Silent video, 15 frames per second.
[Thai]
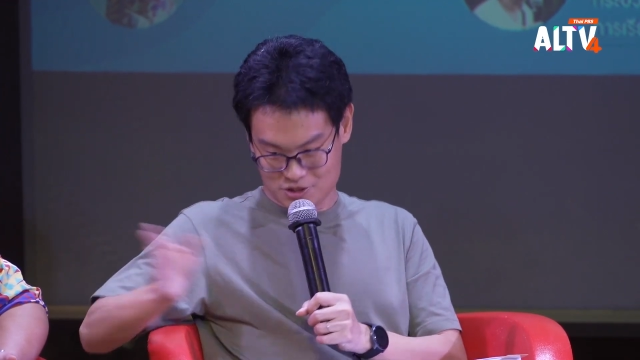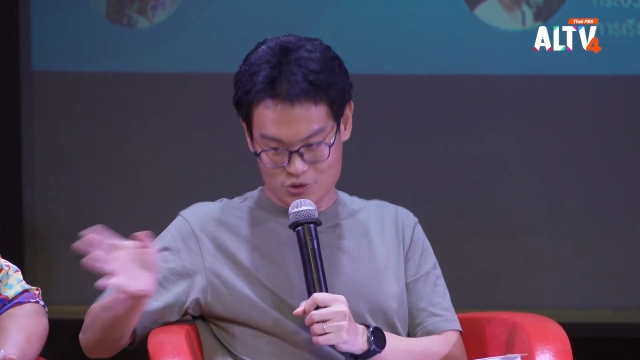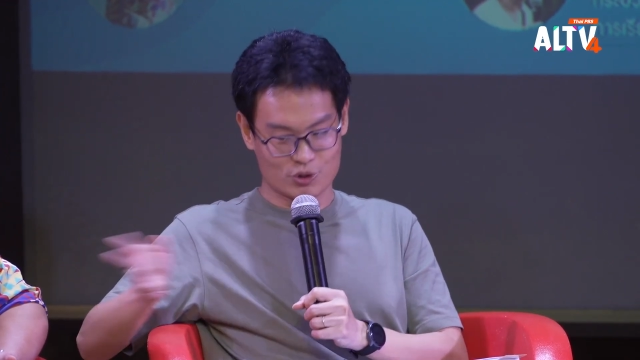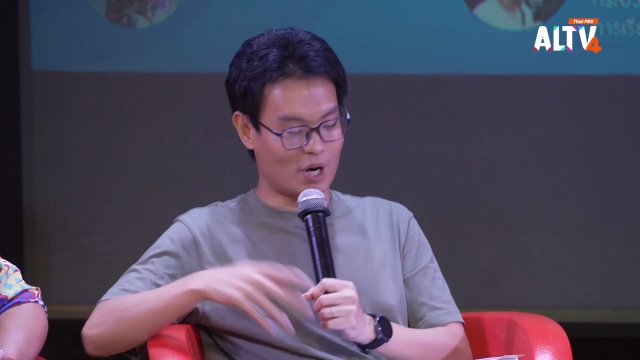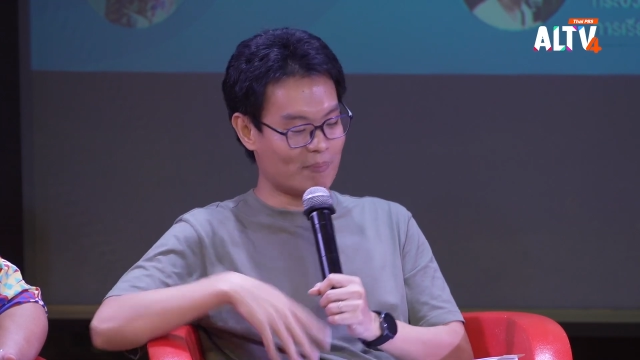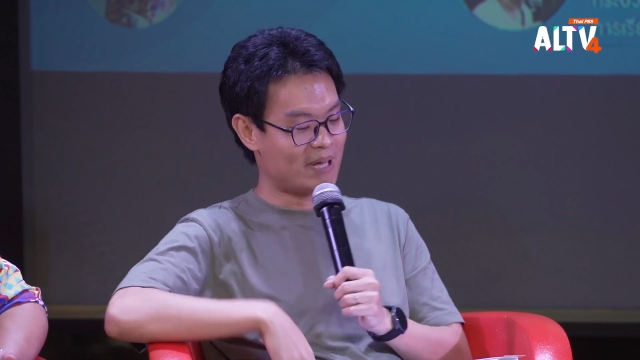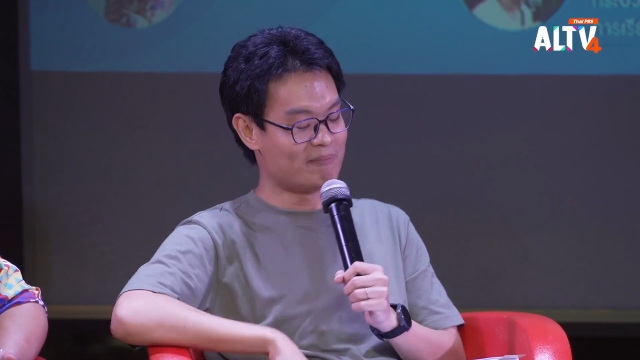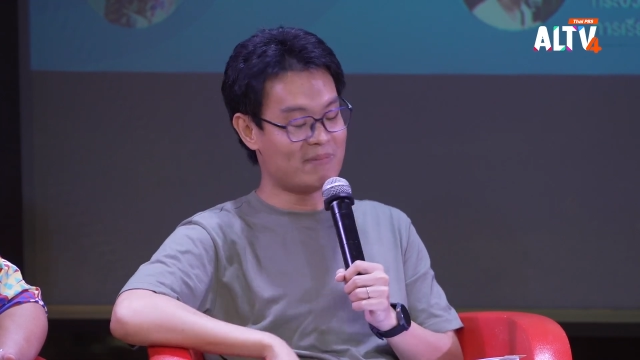ครู
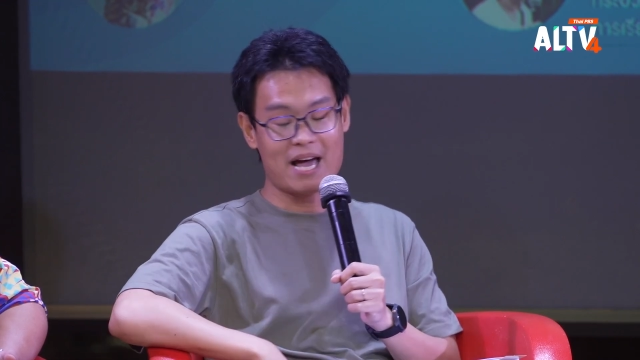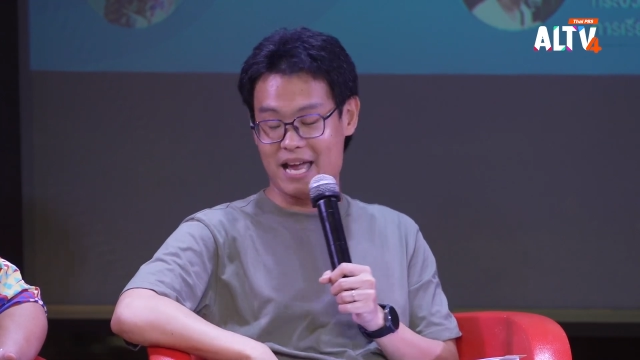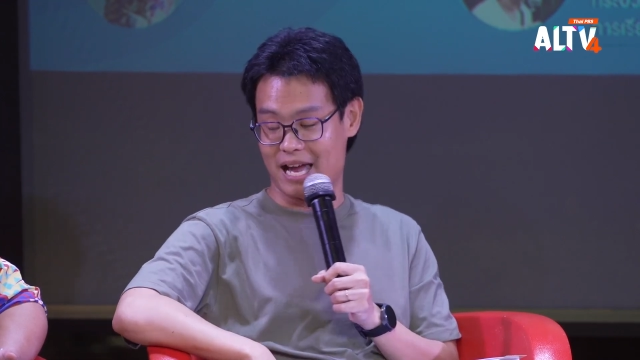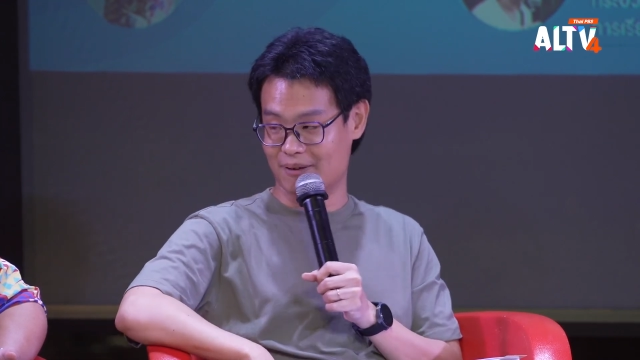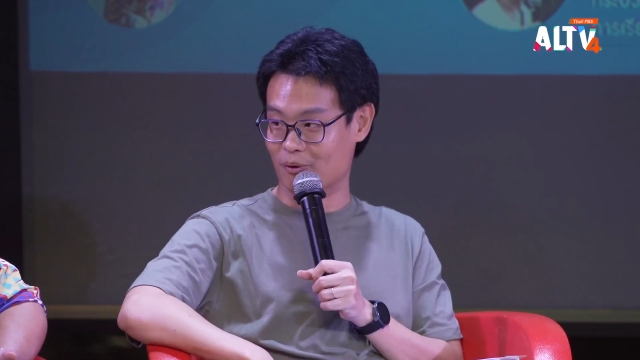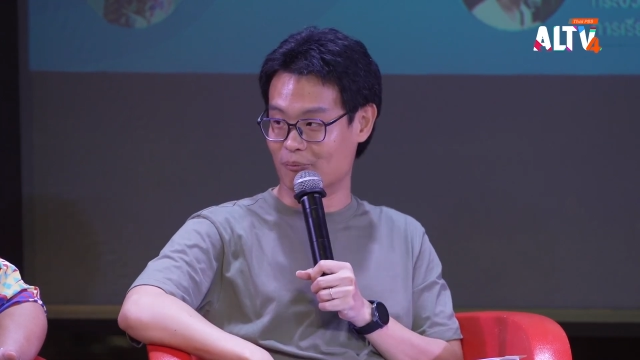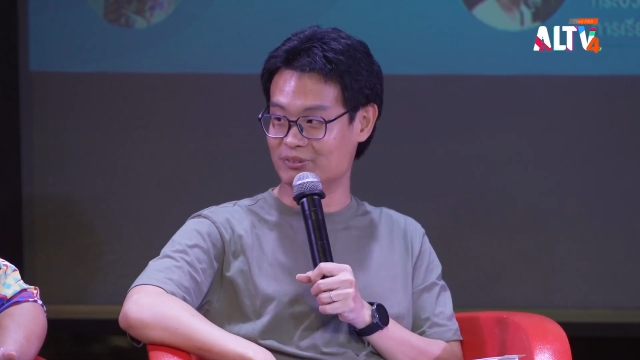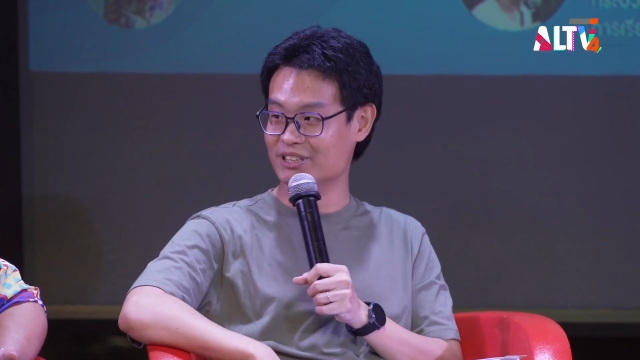ท็อปทำได้
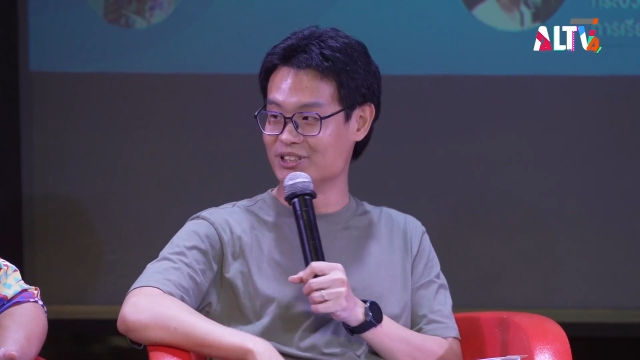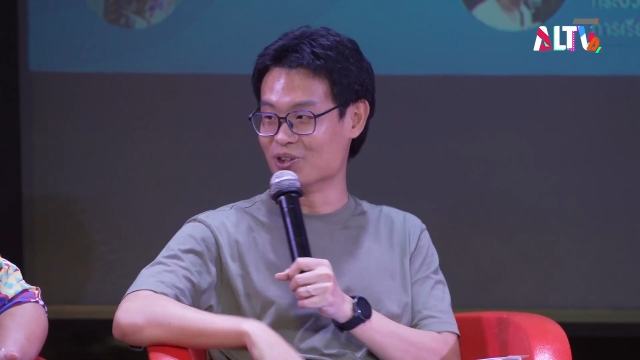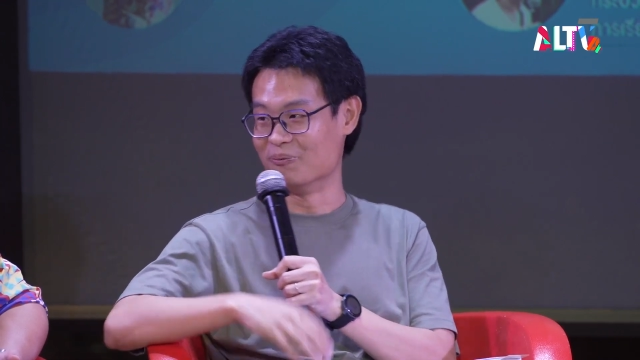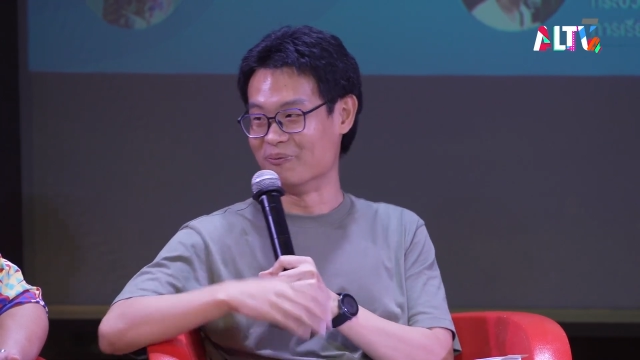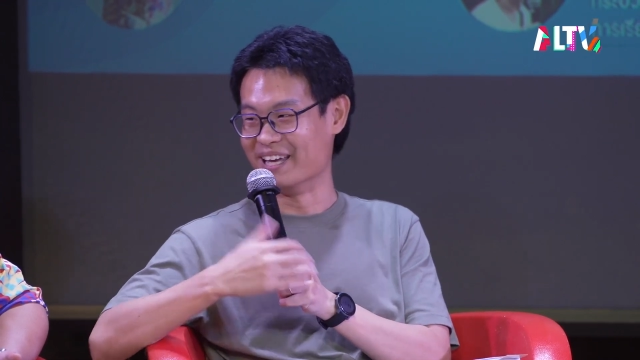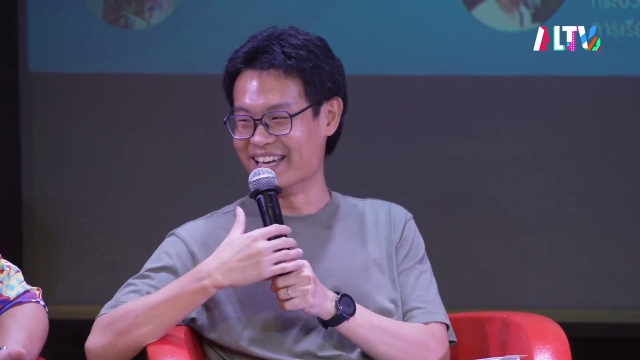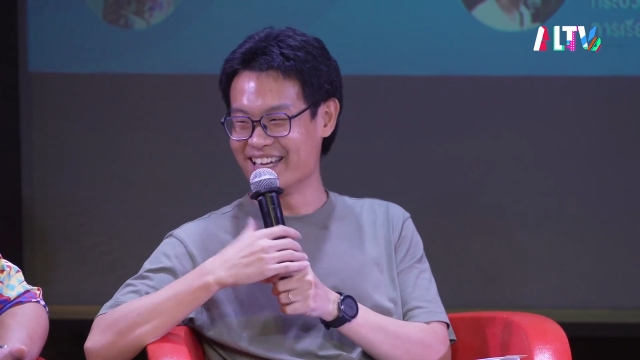ผมชื่นชมนะ